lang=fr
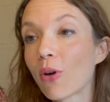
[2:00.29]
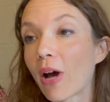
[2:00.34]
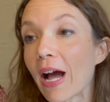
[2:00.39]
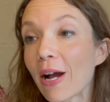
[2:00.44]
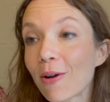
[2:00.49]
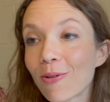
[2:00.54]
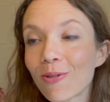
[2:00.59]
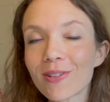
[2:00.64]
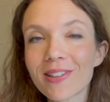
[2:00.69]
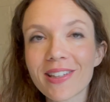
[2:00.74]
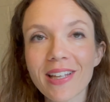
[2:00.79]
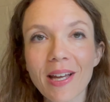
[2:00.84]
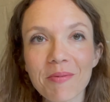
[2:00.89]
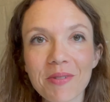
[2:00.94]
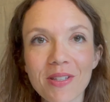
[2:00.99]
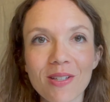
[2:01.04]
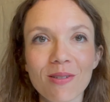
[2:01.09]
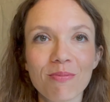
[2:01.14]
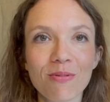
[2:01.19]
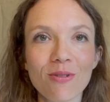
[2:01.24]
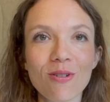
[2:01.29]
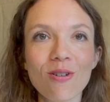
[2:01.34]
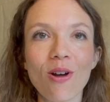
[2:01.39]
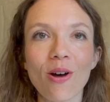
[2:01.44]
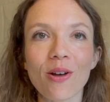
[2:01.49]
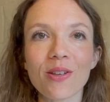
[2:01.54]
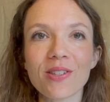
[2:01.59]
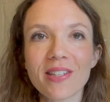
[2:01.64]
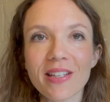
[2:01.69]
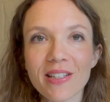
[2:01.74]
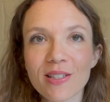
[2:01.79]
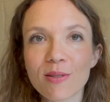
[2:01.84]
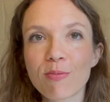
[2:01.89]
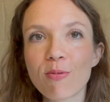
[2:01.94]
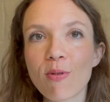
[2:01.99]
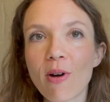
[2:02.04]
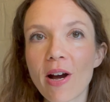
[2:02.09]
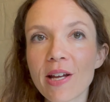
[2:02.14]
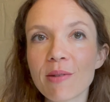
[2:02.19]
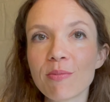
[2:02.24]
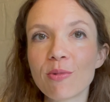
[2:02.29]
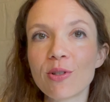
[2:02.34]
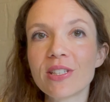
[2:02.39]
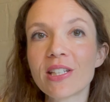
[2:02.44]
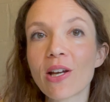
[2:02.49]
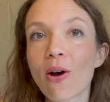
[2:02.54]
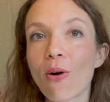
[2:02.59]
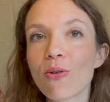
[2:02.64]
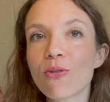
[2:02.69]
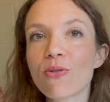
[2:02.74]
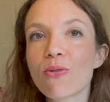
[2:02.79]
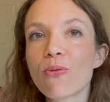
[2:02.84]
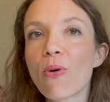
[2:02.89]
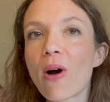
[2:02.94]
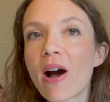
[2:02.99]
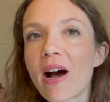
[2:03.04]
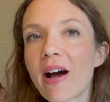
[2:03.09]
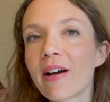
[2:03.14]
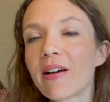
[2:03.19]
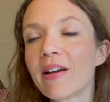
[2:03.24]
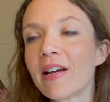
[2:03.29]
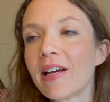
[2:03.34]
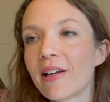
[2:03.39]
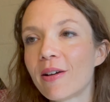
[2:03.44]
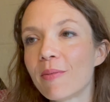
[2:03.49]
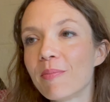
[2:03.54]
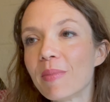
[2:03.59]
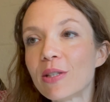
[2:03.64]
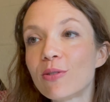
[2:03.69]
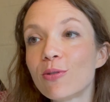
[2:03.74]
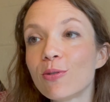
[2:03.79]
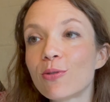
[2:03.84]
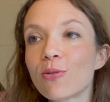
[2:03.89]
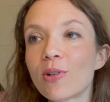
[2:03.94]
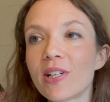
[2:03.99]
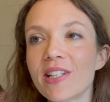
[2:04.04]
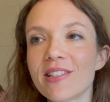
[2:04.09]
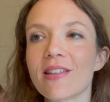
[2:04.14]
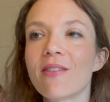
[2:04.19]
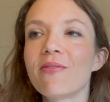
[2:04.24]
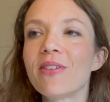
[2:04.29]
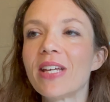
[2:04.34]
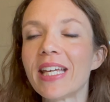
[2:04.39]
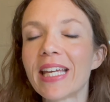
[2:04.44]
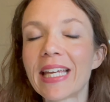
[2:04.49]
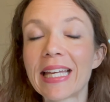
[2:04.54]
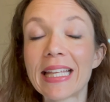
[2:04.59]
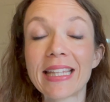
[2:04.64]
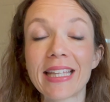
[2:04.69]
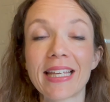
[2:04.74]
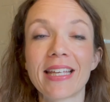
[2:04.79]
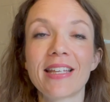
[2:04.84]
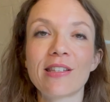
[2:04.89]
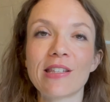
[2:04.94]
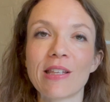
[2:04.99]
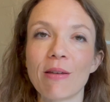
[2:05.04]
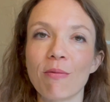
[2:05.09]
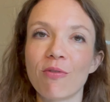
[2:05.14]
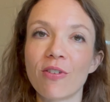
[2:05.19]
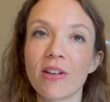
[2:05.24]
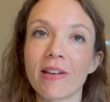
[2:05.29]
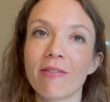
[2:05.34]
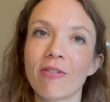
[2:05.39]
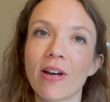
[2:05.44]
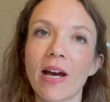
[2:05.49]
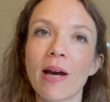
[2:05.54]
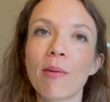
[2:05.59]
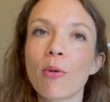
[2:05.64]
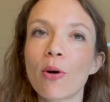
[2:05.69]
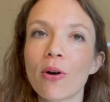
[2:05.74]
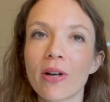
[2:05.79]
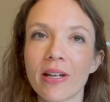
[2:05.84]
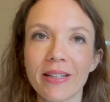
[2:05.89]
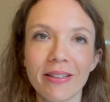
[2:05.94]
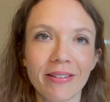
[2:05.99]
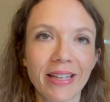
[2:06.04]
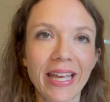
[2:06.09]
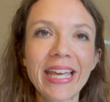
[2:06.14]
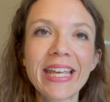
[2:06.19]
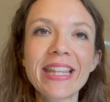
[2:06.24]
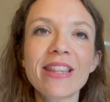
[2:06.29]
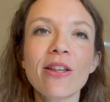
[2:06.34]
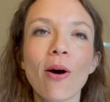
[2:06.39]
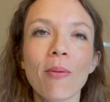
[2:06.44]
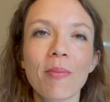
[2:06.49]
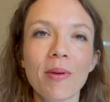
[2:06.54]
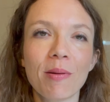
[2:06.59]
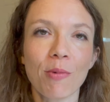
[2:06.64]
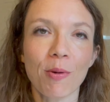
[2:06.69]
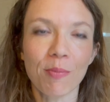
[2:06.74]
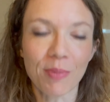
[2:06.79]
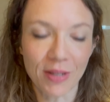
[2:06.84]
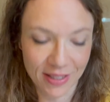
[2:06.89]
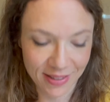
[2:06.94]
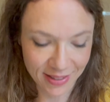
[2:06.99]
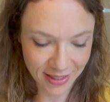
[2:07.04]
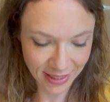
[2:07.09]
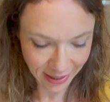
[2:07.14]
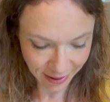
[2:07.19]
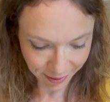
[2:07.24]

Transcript: raconter un petit peu leurs exploits et de me dire en quoi mes tutos les avaient aidés, ce qui me fait vraiment énormément plaisir.